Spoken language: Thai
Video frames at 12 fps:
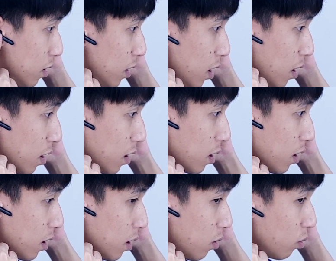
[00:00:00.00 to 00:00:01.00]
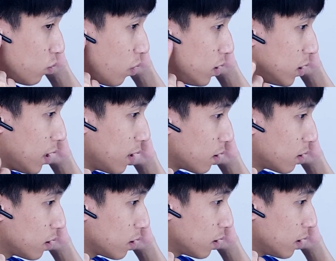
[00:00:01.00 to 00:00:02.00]
นี่ลงตัวจริ
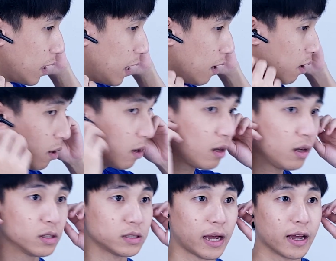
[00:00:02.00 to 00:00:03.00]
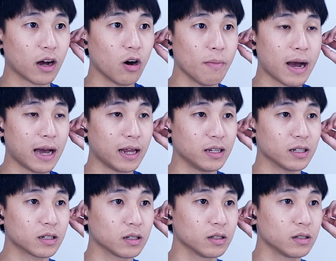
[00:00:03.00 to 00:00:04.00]
งๆนะฮะใส่เข้ามานี่
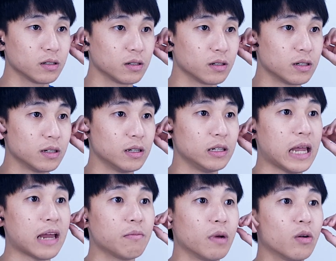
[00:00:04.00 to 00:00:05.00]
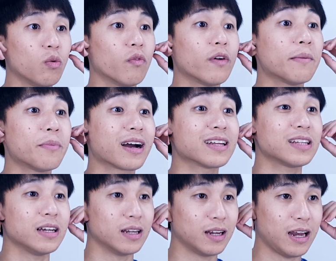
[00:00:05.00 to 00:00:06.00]
คือแน่นเหมือนหูฟังปก
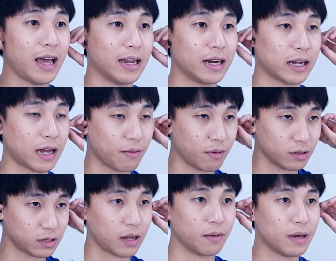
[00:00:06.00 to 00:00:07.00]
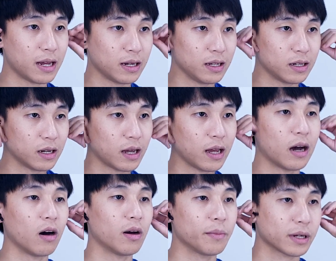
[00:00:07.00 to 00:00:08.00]
ตินั่นแหละนะครับเราสามารถเอ็นได้เอา
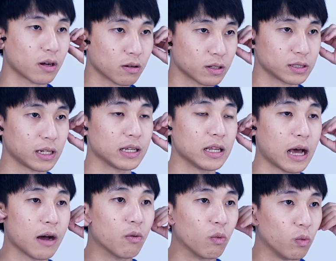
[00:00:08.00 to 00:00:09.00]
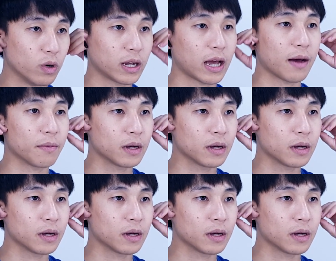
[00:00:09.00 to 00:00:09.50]
ให้มันเข้ากับสรีระหูนะครับ